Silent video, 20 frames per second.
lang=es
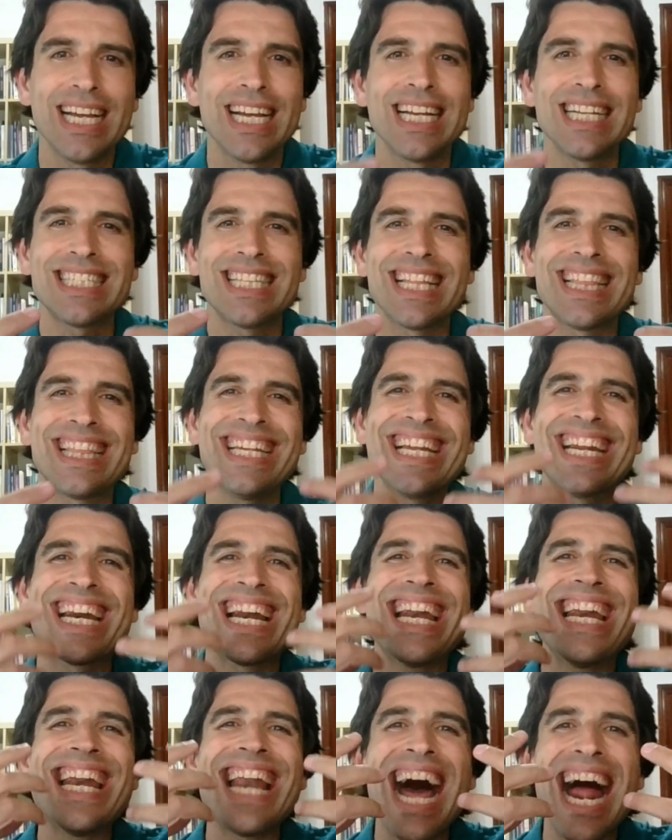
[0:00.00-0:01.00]
es decir,
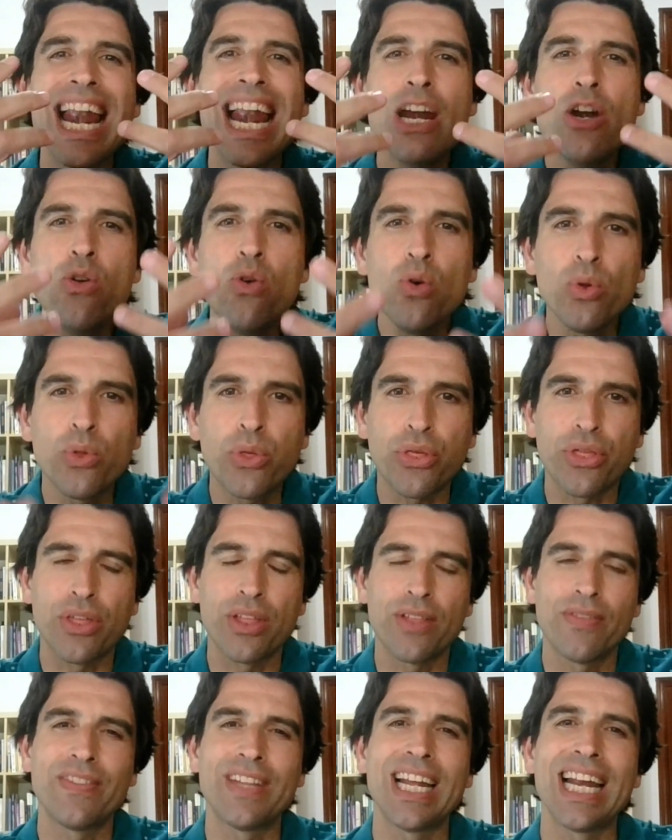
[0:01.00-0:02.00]
la luz
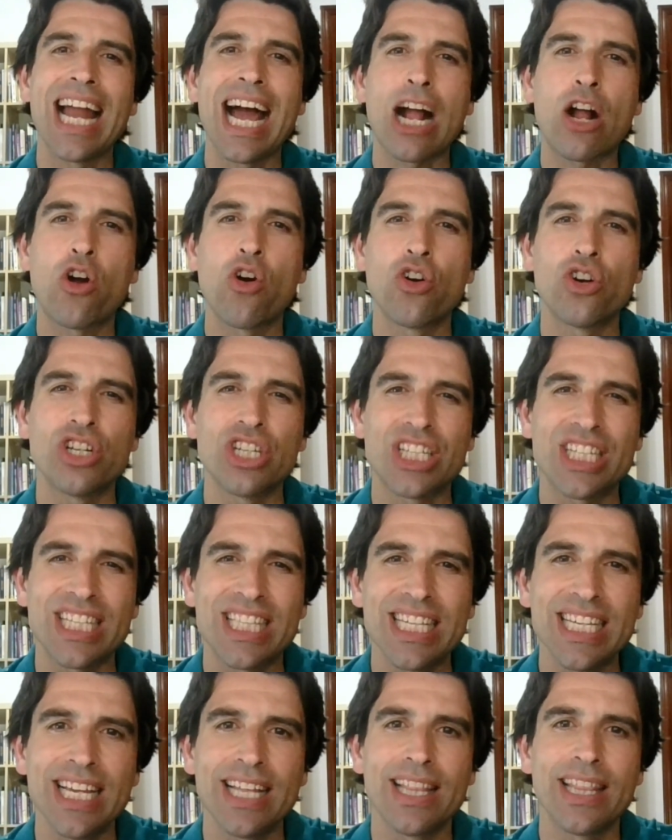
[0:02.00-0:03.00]
de la
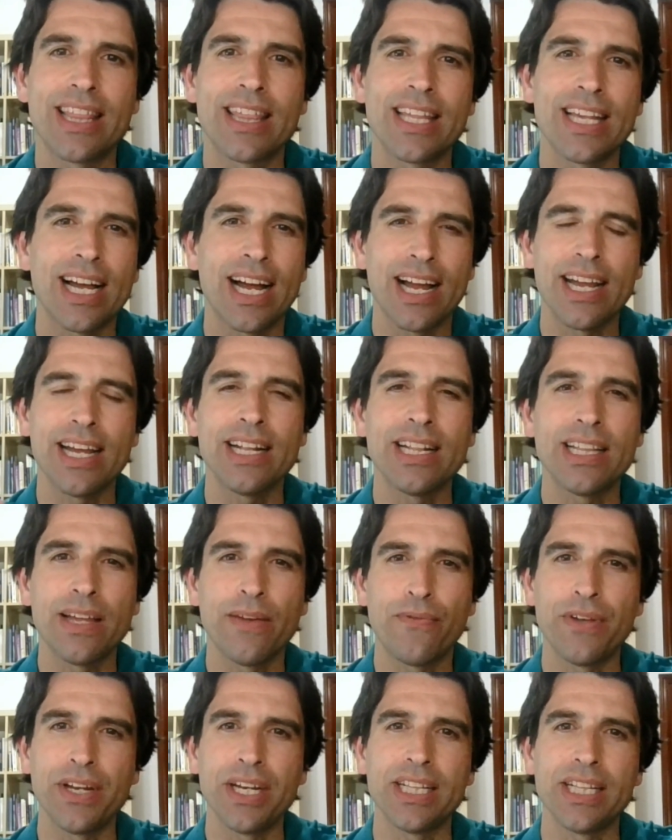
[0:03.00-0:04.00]
conciencia, en
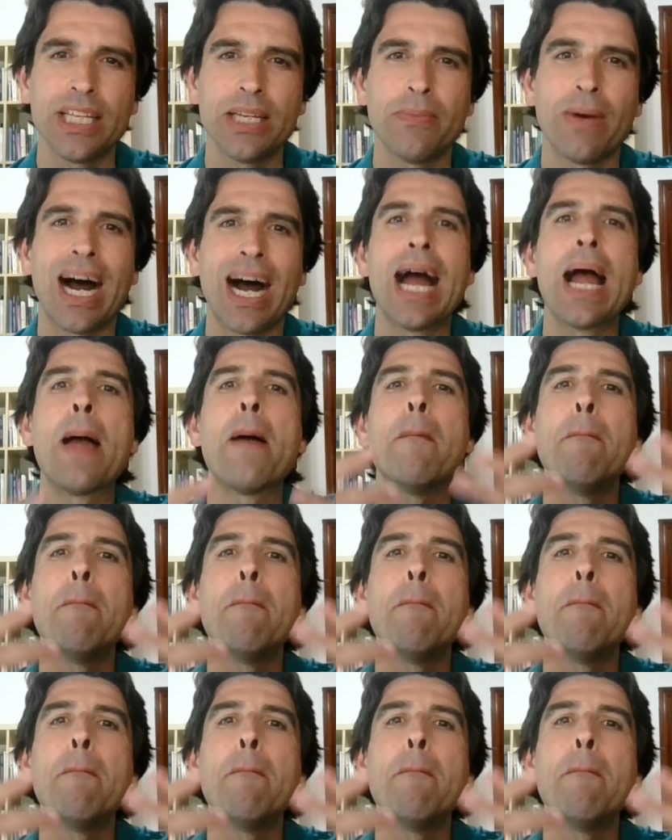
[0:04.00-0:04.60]
definitiva,